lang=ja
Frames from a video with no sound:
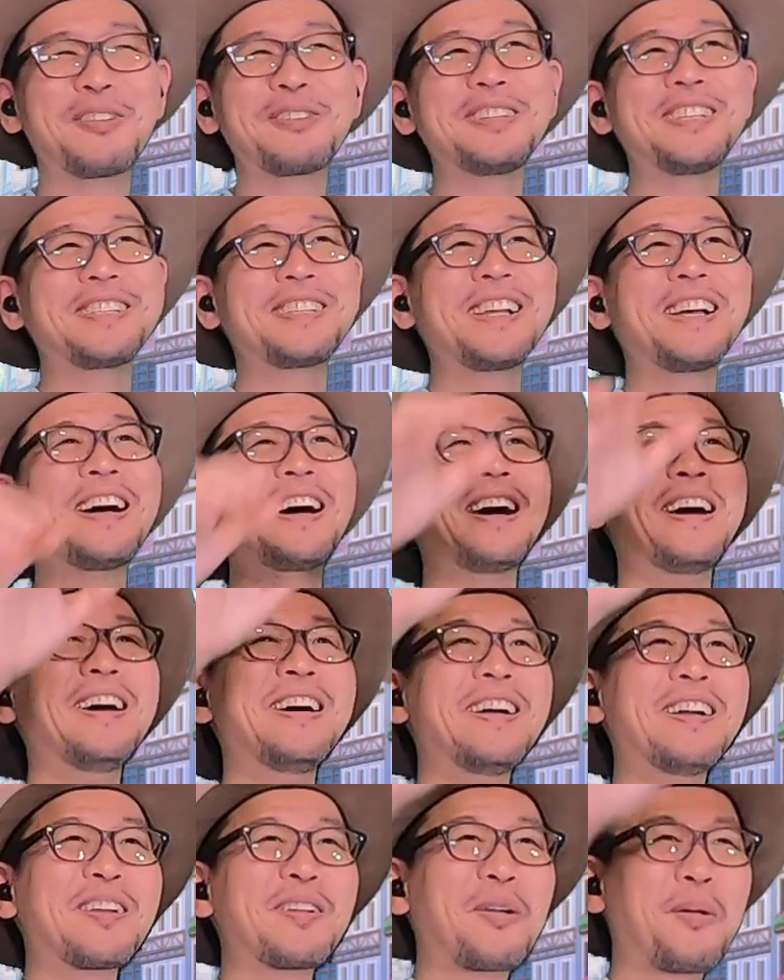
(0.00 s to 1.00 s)
これってさ、
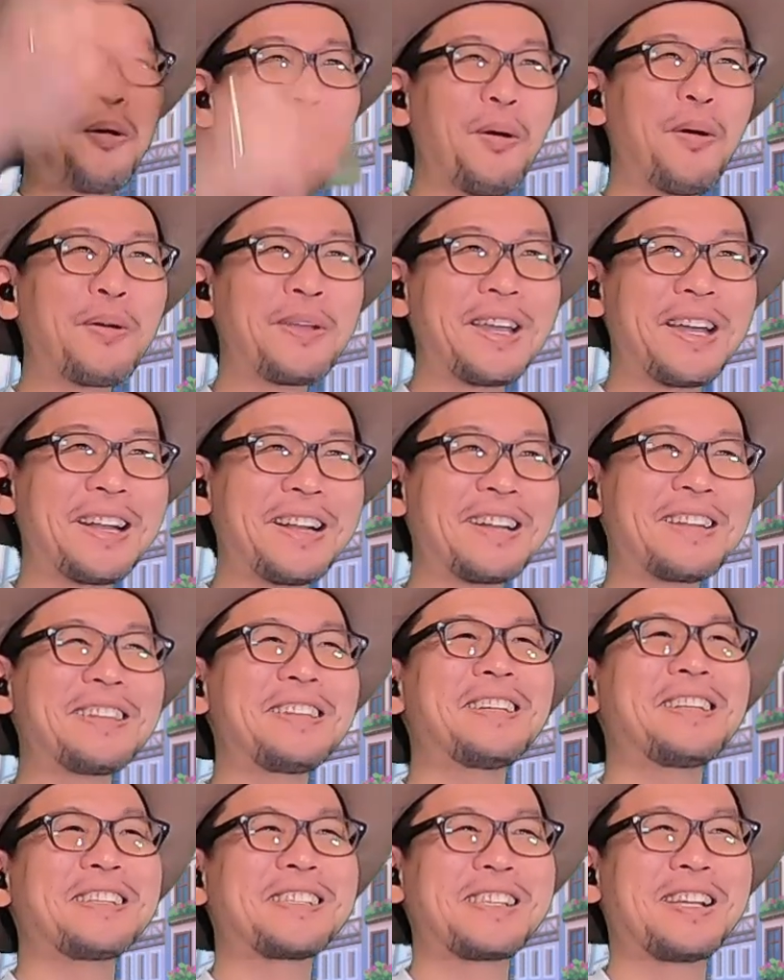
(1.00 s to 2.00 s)
こうやられ
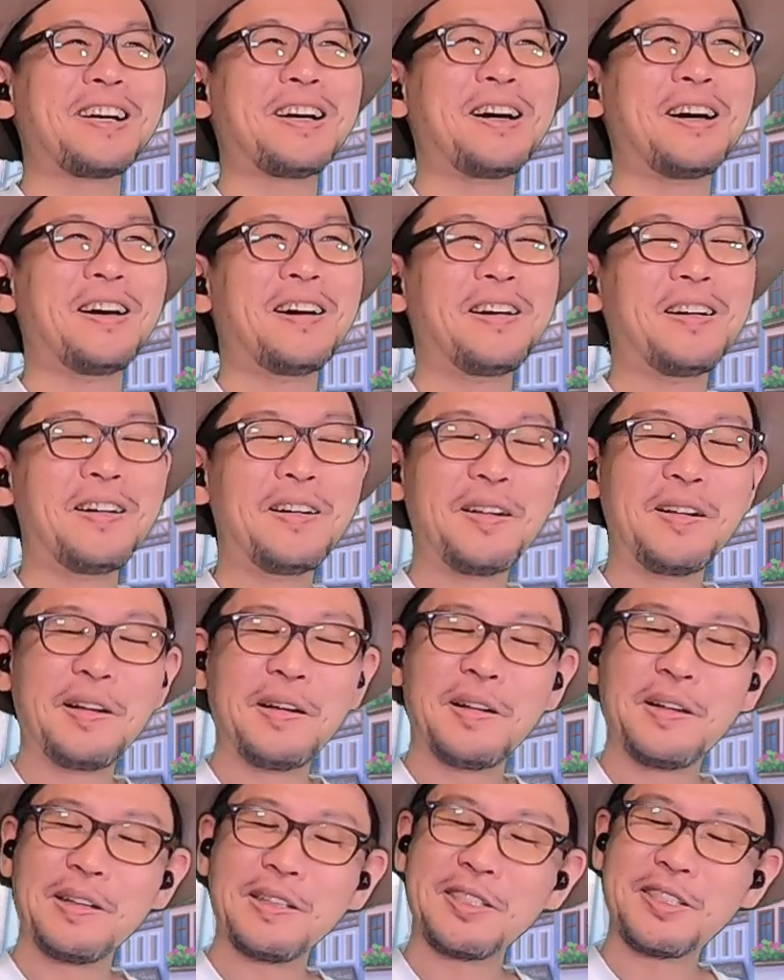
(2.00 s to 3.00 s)
たらさ、
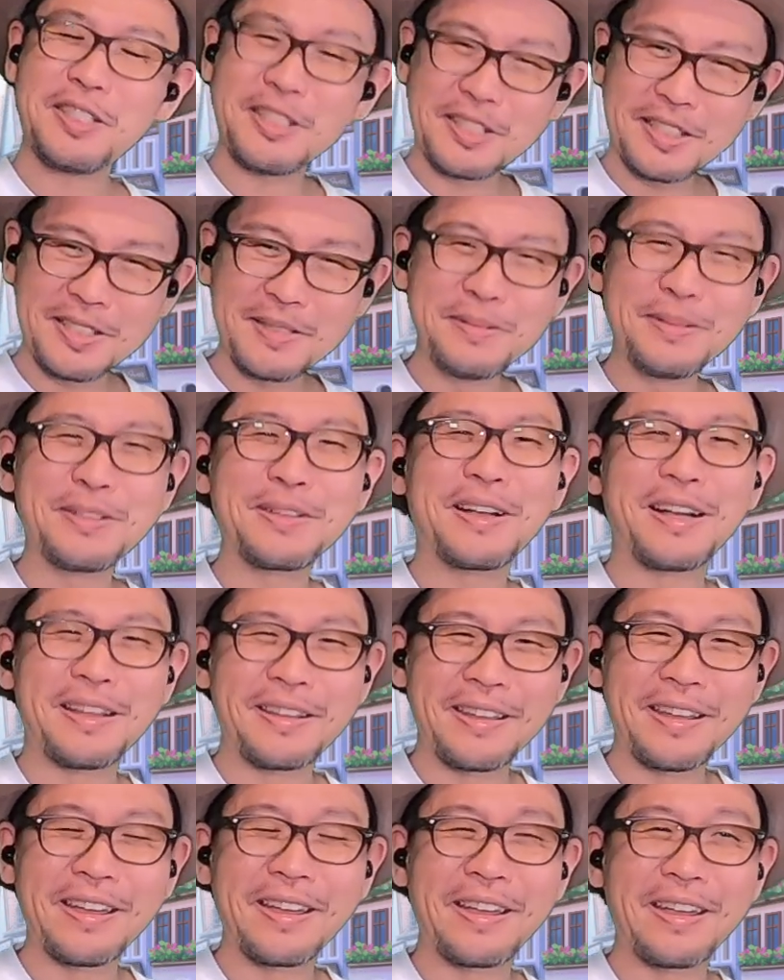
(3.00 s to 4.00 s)
沈むか
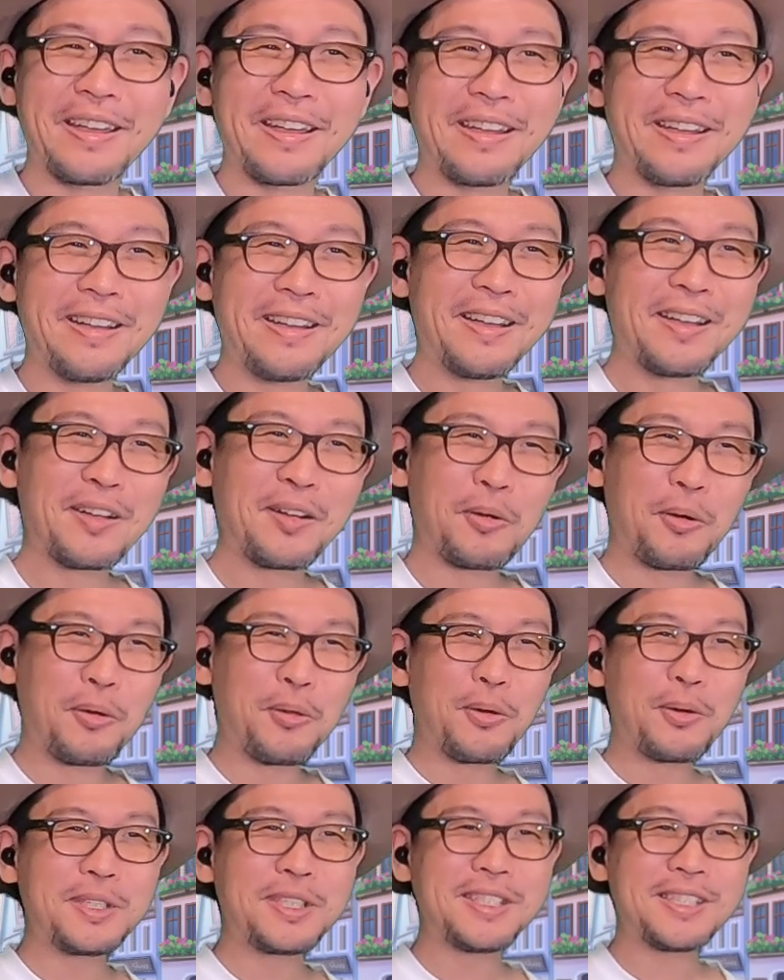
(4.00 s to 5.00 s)
ね、こ
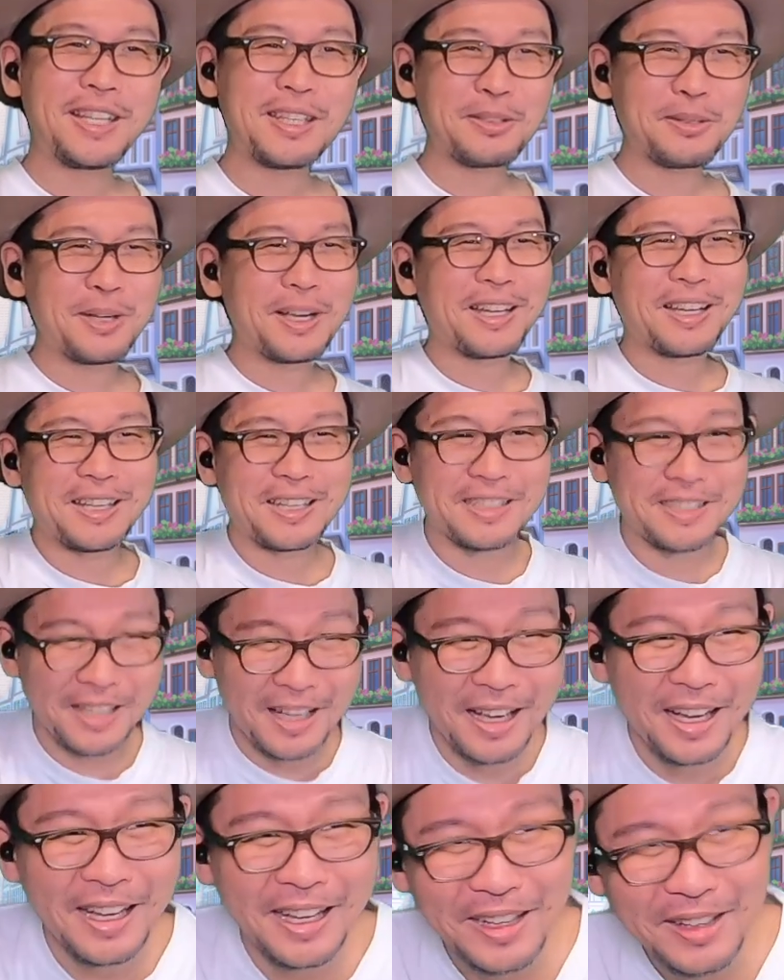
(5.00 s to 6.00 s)
の膝とかから
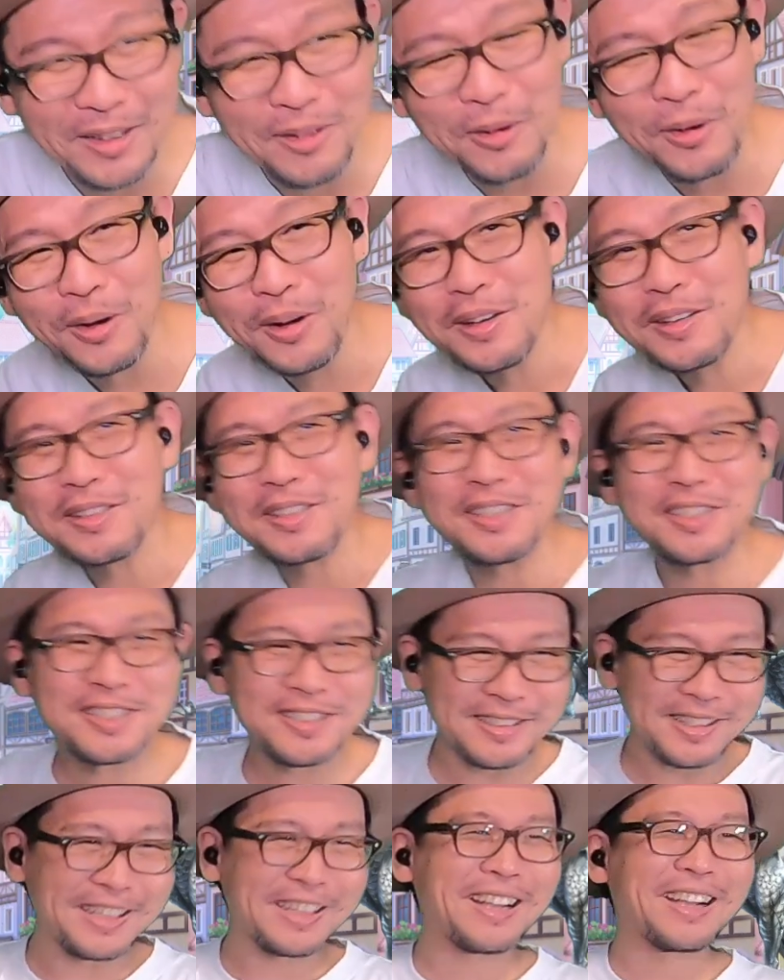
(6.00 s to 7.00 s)
さ、こう、
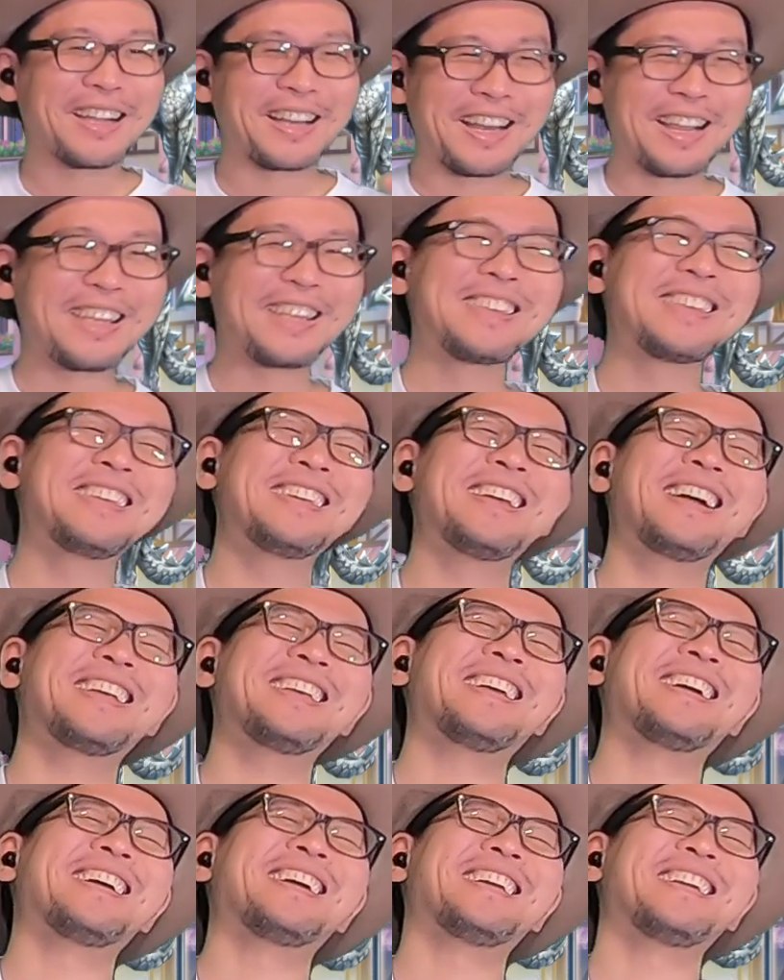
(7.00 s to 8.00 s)
崩れてかないいや
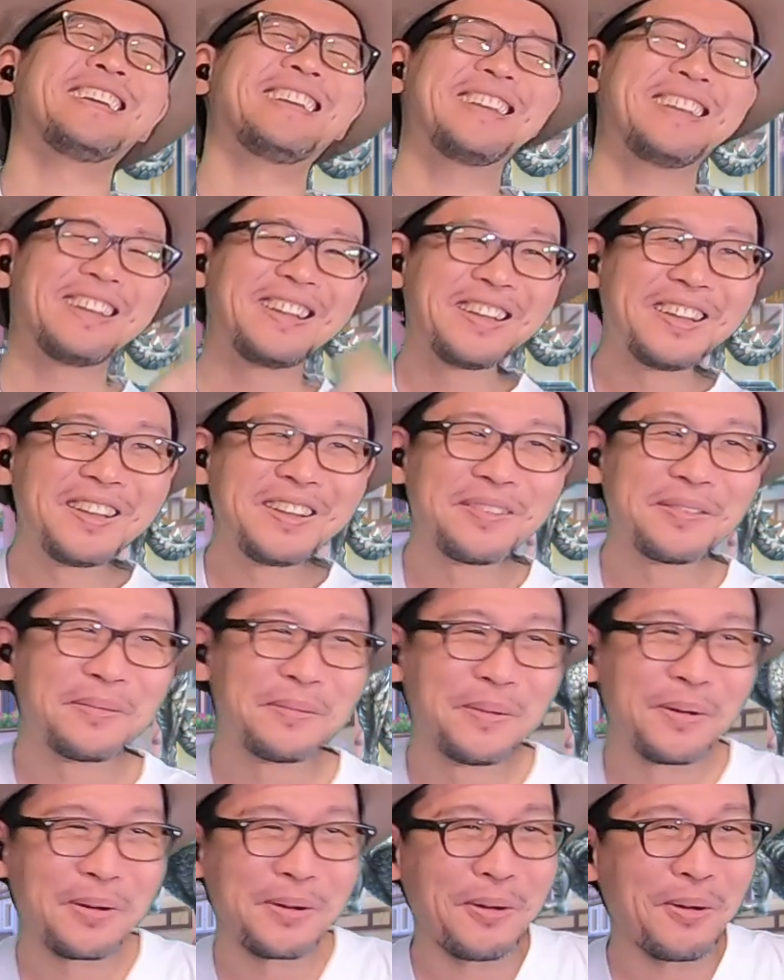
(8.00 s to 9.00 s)
いやいや、
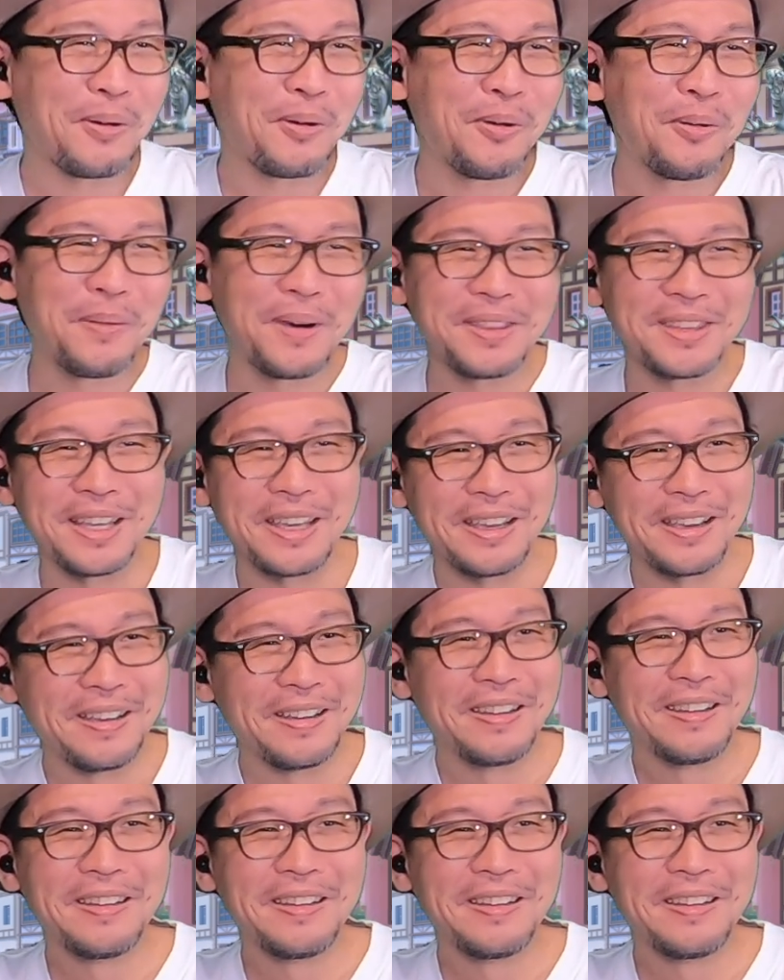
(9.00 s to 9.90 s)
もうここまで。